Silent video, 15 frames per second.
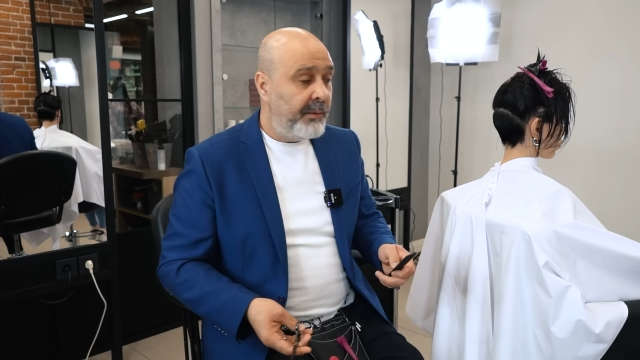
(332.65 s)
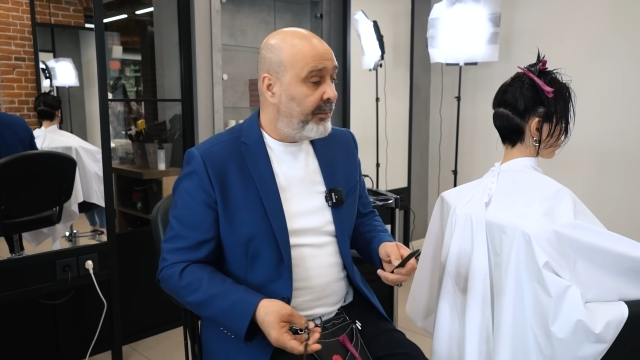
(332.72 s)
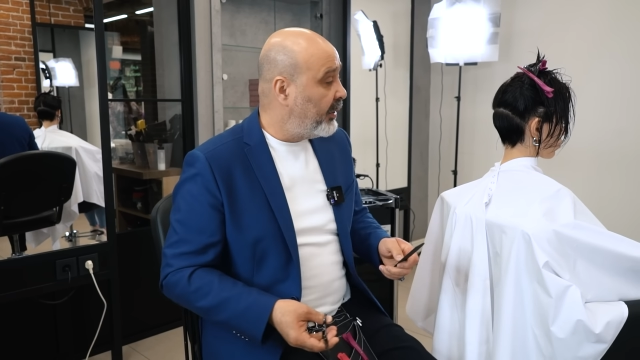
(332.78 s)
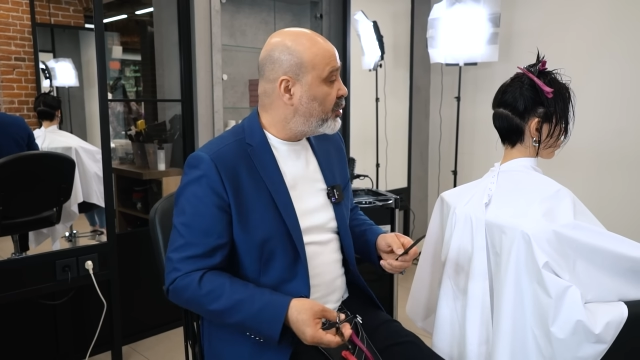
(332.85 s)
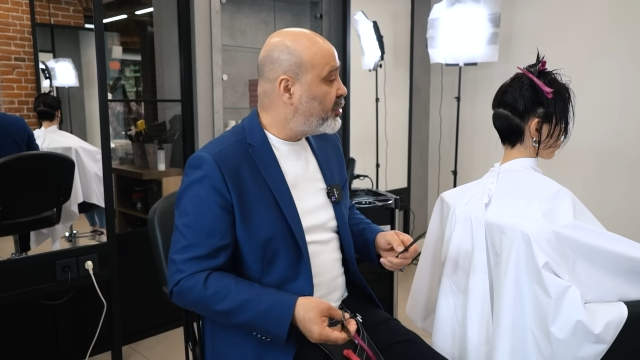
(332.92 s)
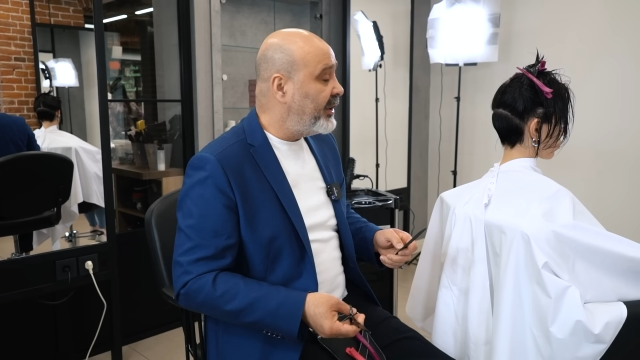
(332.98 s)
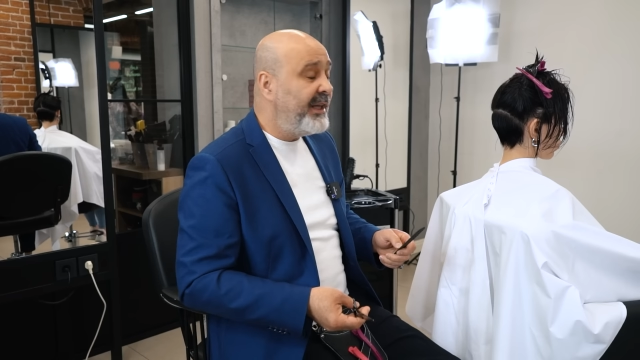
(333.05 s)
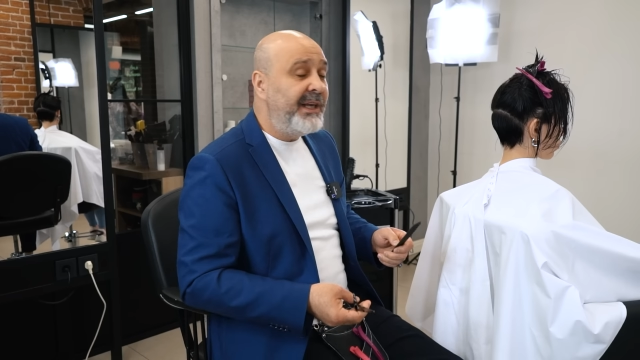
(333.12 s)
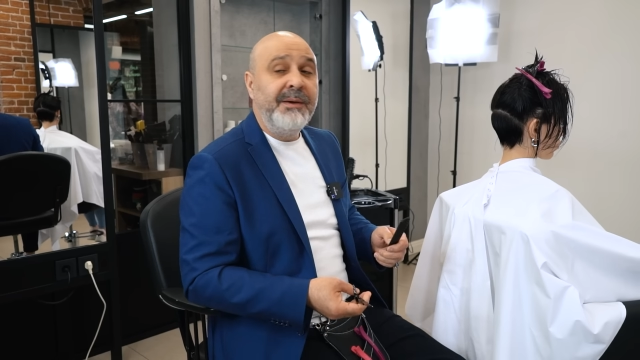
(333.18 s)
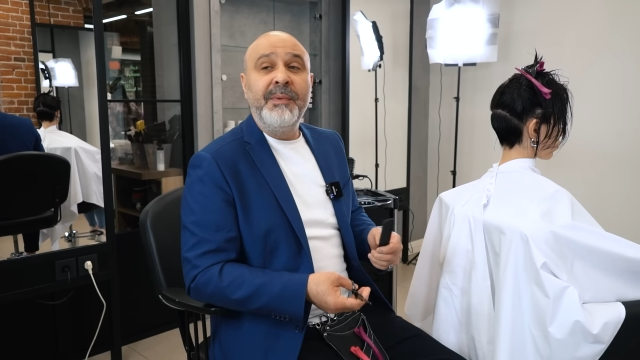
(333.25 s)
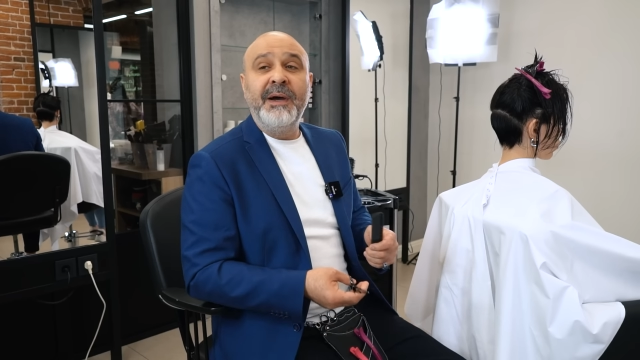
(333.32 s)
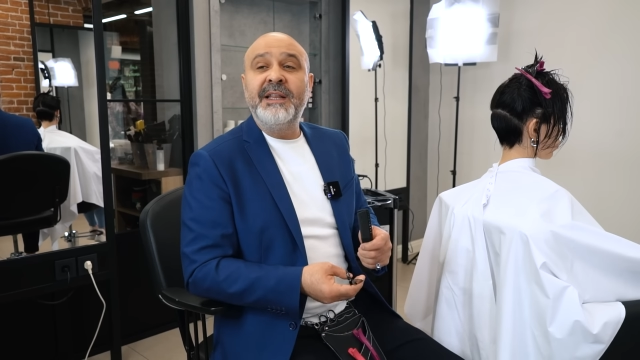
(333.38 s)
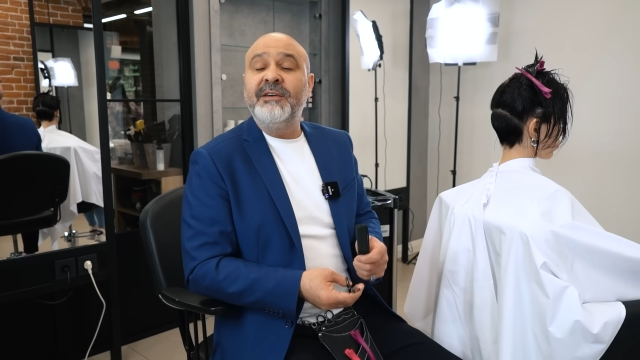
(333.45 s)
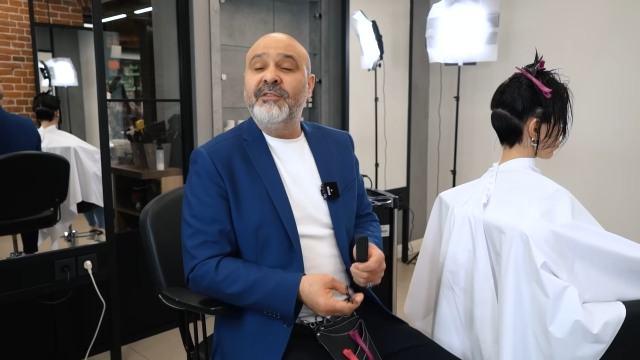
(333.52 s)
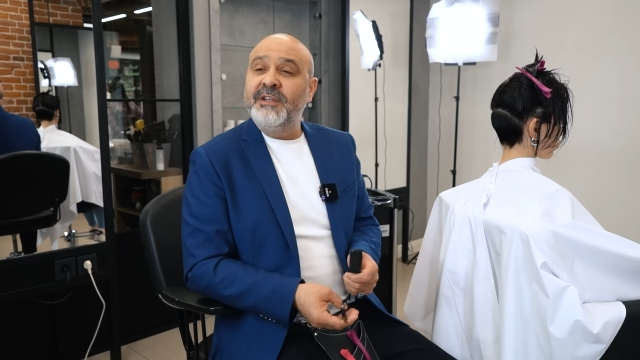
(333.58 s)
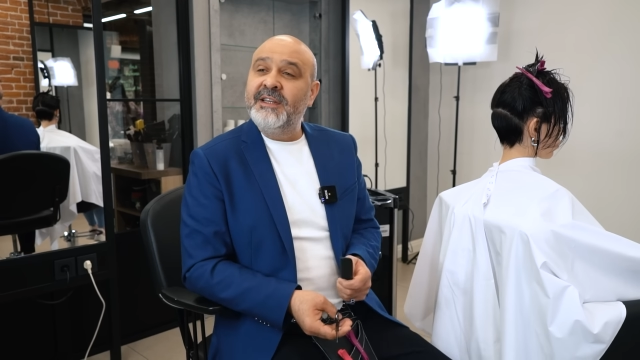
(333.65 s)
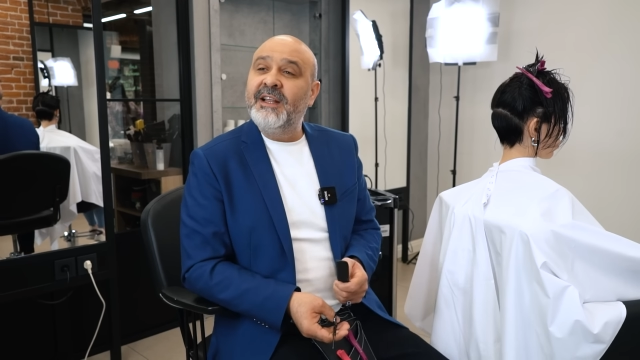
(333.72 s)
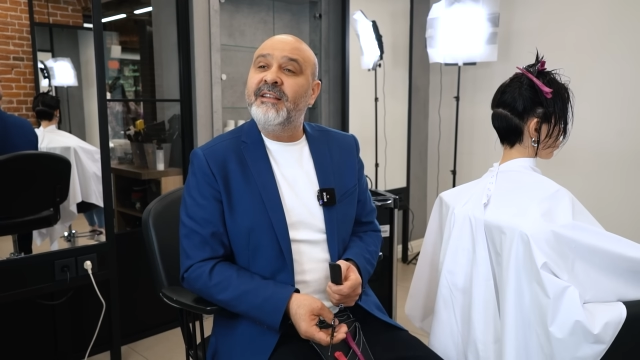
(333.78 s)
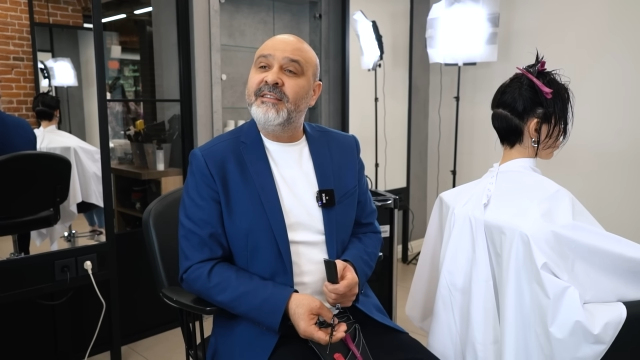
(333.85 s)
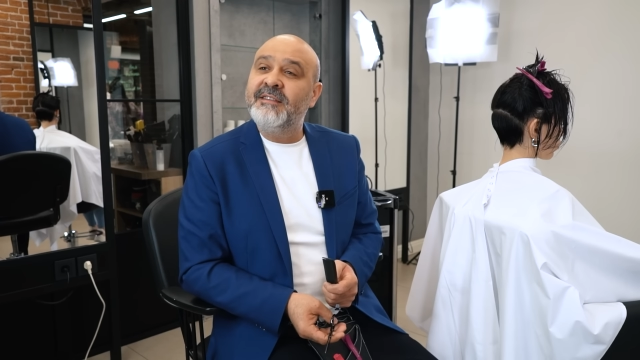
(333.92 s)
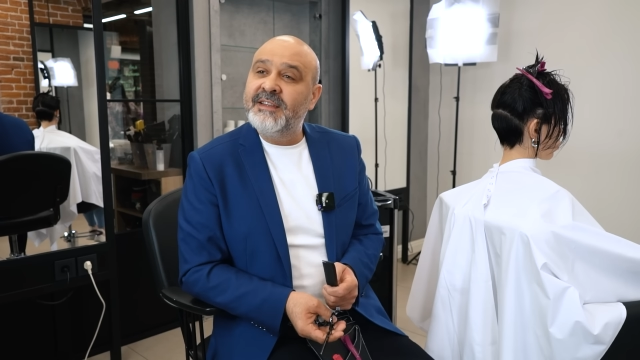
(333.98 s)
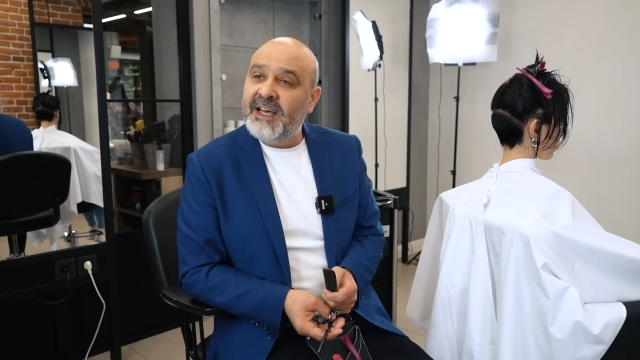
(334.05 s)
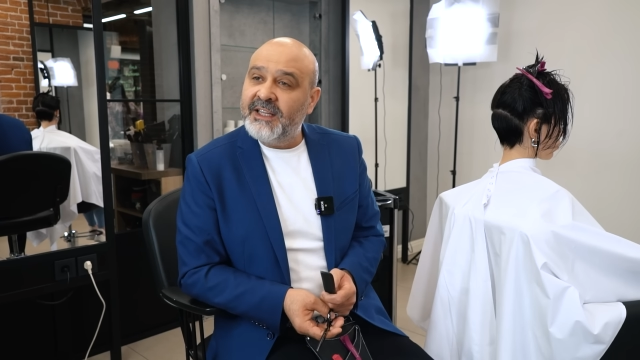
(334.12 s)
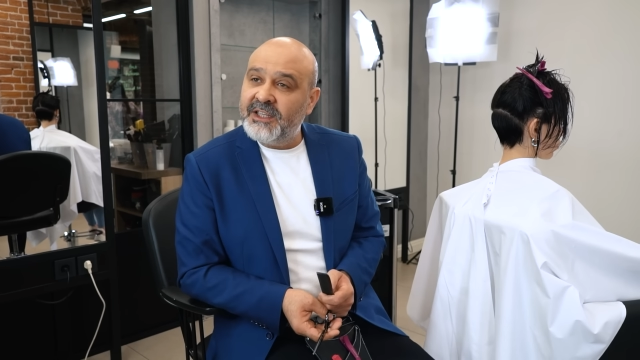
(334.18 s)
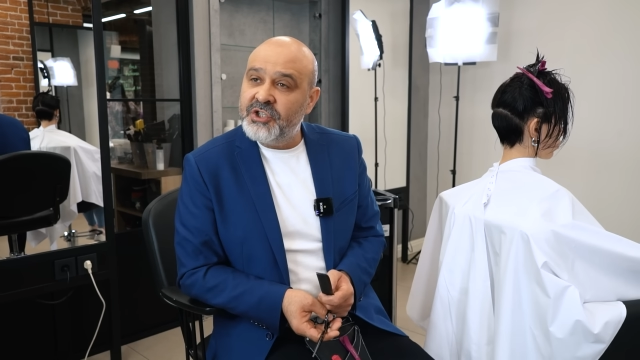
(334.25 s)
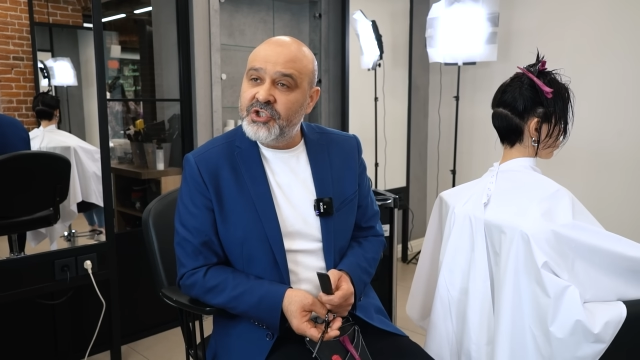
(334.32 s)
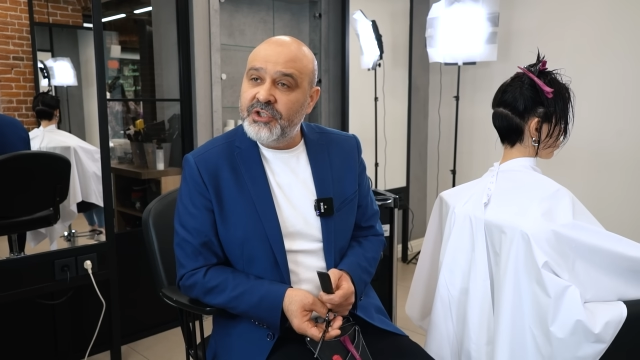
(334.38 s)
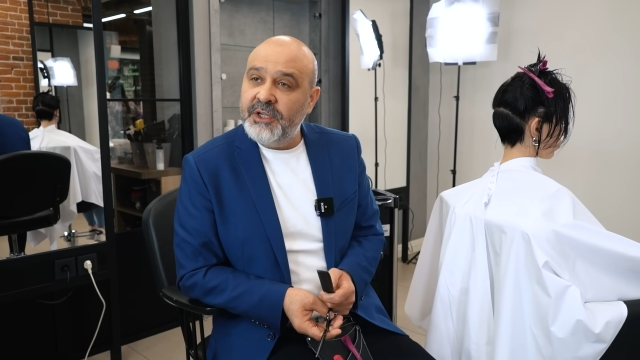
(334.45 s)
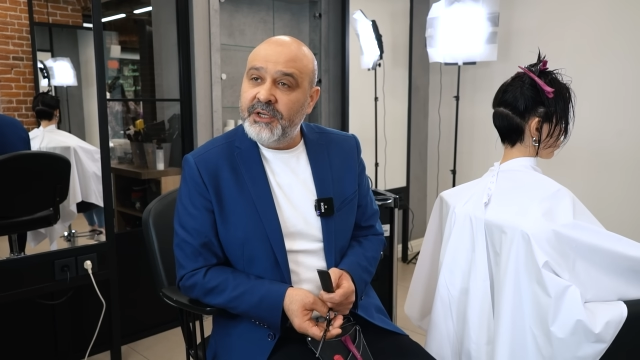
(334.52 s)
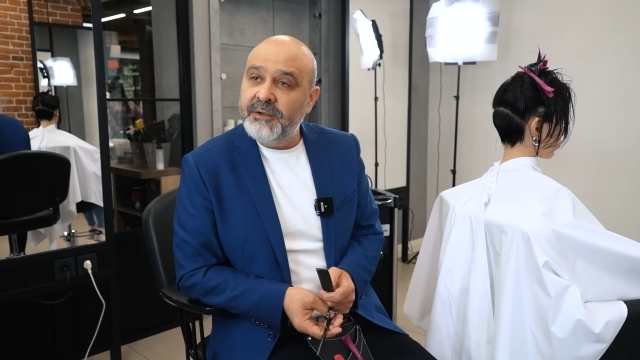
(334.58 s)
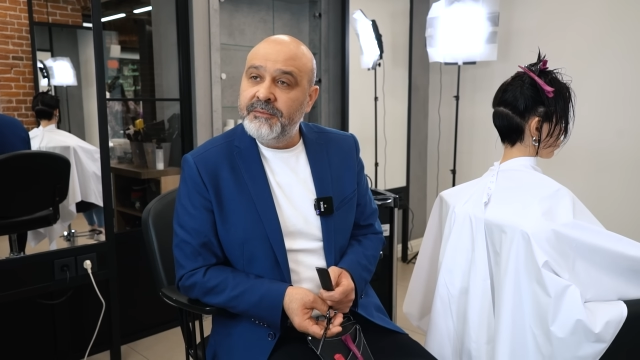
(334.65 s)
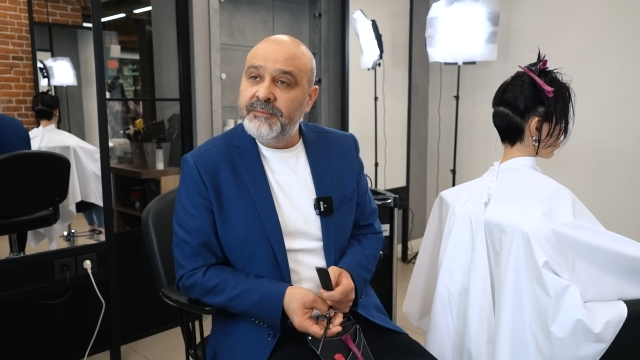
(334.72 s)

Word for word: Потому что им этого достаточно.